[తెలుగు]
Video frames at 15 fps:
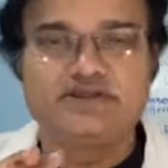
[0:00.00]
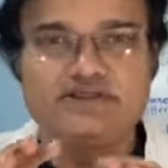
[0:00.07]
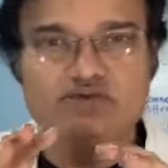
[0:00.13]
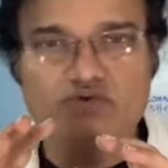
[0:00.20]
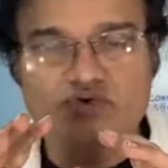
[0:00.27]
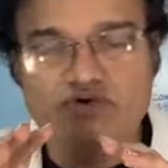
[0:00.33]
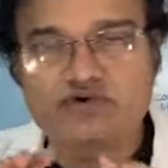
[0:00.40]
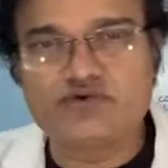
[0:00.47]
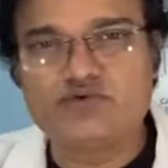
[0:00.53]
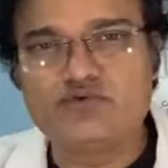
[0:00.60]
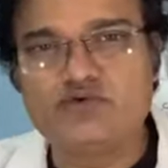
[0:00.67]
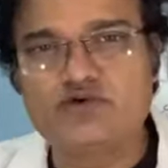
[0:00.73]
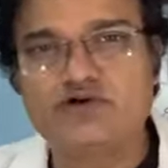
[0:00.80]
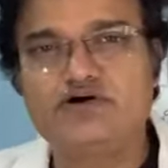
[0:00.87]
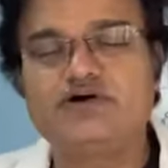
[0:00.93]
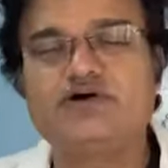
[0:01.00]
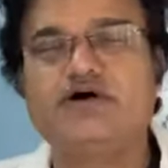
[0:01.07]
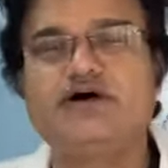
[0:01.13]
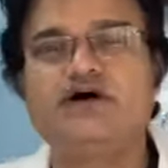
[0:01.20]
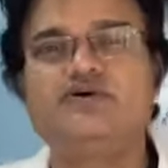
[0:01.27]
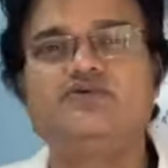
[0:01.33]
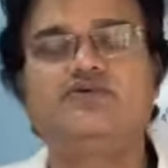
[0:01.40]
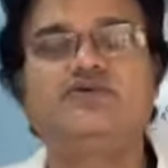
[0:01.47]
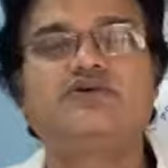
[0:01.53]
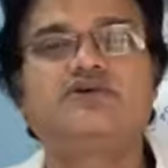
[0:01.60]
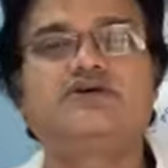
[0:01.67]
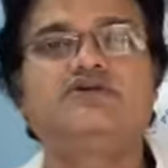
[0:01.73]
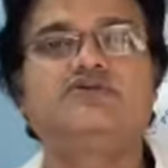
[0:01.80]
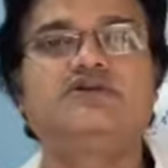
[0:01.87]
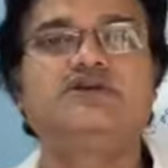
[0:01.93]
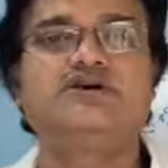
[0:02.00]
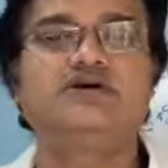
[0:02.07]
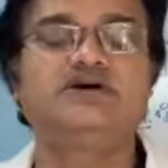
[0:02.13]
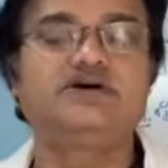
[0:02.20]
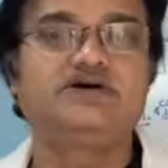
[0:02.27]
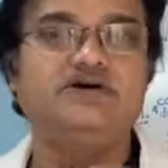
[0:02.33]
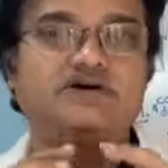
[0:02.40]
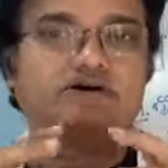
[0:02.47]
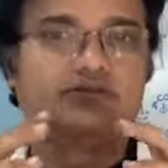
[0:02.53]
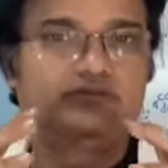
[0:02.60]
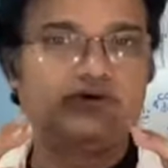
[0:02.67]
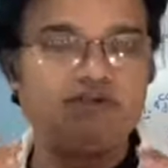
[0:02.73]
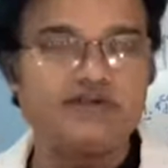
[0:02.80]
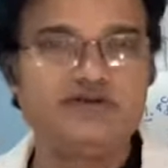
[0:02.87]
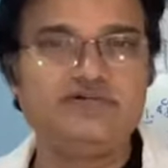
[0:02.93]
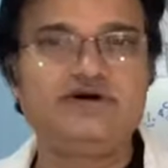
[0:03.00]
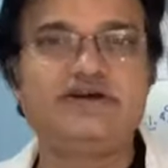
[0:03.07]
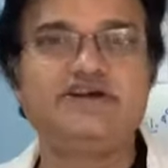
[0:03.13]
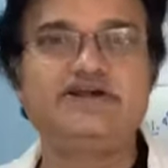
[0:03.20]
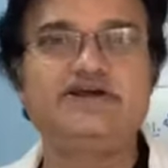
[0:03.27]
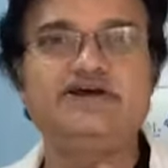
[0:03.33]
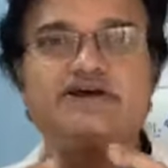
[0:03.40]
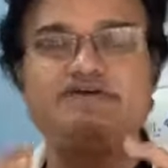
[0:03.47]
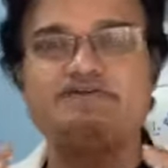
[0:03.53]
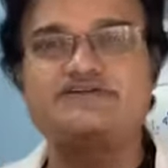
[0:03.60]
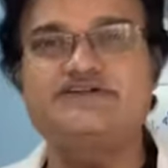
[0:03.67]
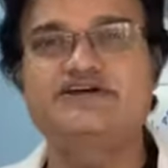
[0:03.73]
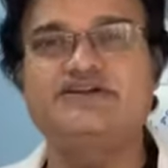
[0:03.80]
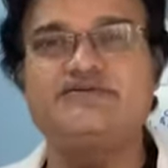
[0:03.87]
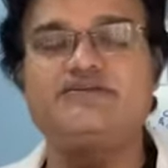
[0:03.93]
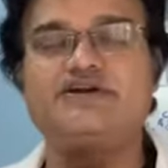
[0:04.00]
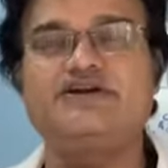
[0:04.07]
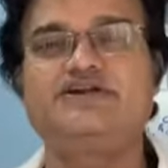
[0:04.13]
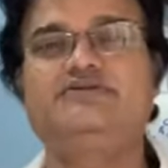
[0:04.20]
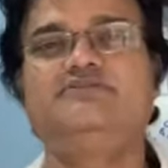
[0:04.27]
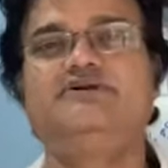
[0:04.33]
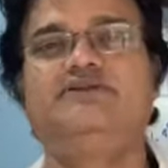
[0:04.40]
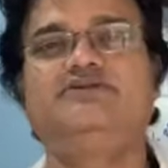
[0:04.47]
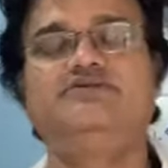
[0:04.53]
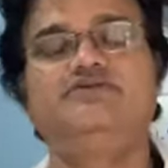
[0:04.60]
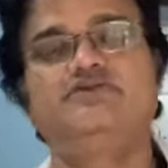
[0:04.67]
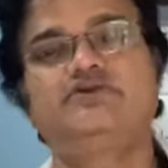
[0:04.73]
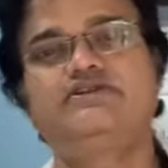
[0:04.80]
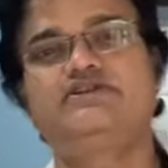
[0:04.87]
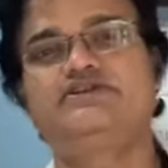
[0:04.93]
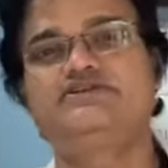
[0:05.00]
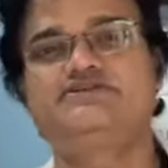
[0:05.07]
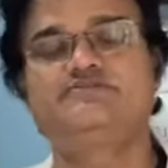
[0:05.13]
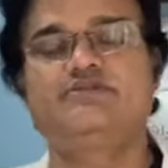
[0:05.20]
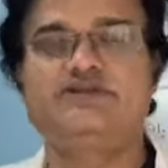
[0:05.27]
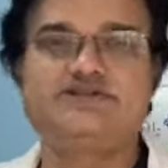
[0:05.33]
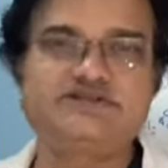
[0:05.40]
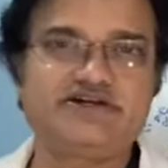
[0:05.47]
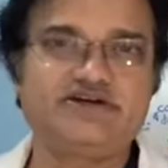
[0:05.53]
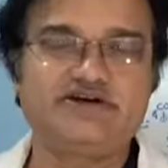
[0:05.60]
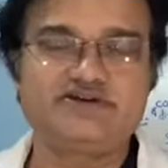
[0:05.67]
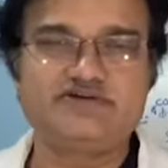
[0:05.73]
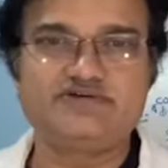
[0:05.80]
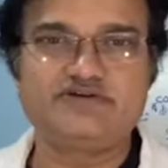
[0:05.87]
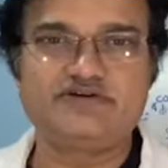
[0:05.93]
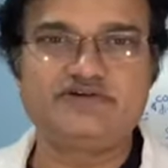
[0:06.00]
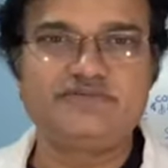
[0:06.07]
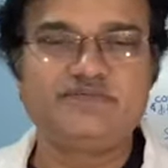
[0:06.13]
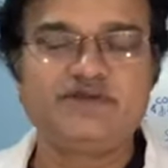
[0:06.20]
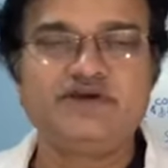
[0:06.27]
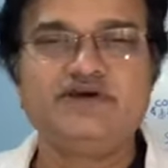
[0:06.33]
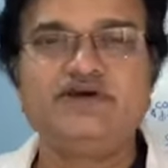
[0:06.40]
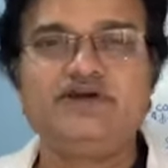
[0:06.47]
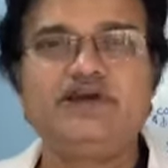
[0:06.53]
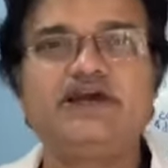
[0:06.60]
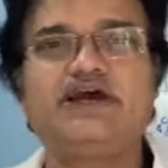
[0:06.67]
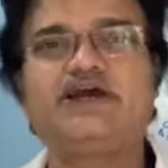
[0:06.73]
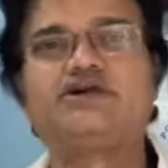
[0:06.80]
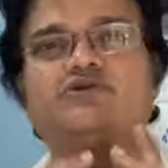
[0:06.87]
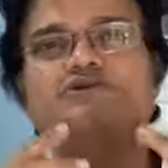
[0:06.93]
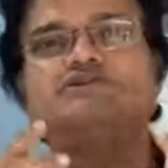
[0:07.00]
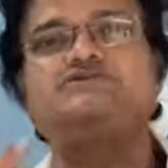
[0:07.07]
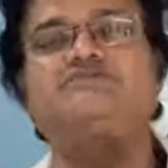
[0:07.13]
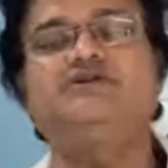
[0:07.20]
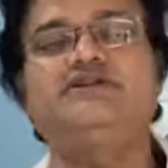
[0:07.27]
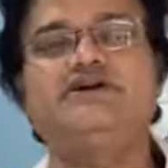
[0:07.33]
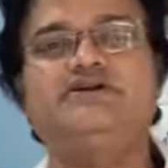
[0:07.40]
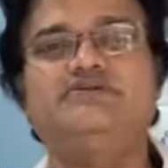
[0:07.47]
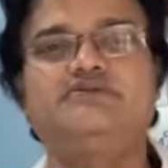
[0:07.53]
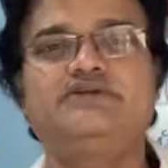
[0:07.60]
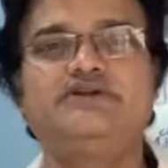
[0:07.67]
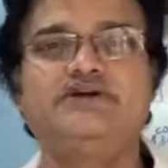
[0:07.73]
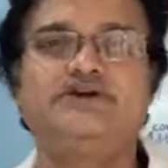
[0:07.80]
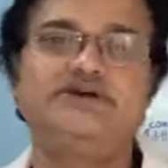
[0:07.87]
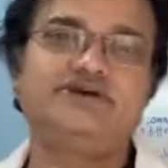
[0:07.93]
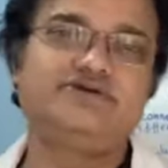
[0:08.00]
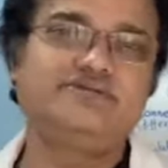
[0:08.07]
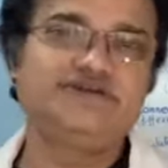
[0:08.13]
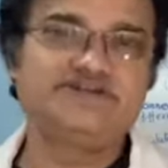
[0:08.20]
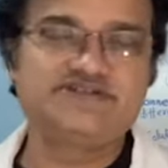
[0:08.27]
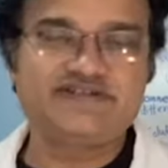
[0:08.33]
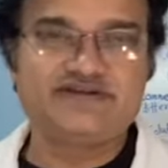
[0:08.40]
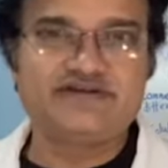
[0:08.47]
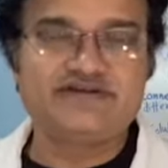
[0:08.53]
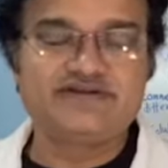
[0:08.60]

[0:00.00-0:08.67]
ఒక్కొక్క ఊర్లో ఆ ఊర్లో ఉన్న పనులు బట్టి అవసరాలు బట్టి మనం కొంత డిసిప్లిన్ చేయగలుగుతున్నాం ఇంకా ఎక్కువ డిసిప్లిన్గా ఉంటే ఇంకా మంచిదే